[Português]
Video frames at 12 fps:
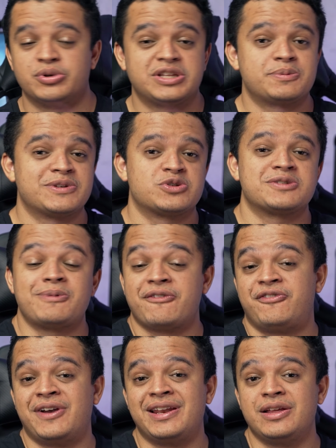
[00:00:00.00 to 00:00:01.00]
Muitas pessoas
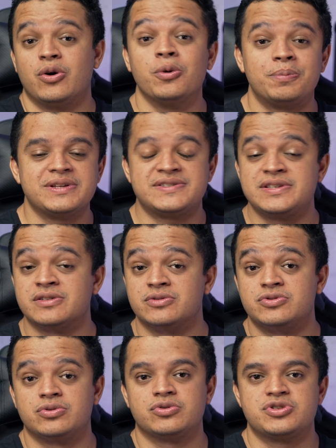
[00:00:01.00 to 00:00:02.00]
preferem ou
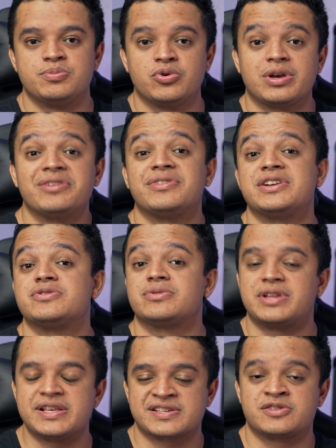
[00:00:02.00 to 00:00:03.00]
precisam de um notebook ao invés de
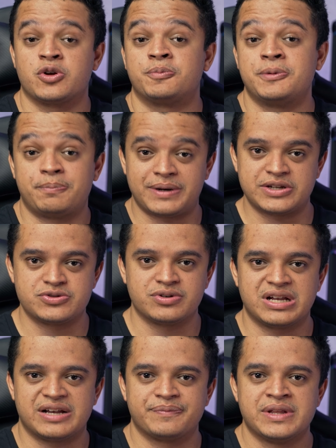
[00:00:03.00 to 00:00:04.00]
um desktop para
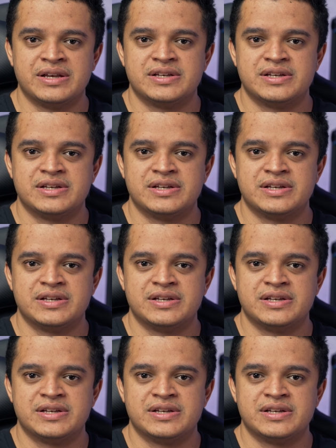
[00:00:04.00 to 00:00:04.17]
jogar,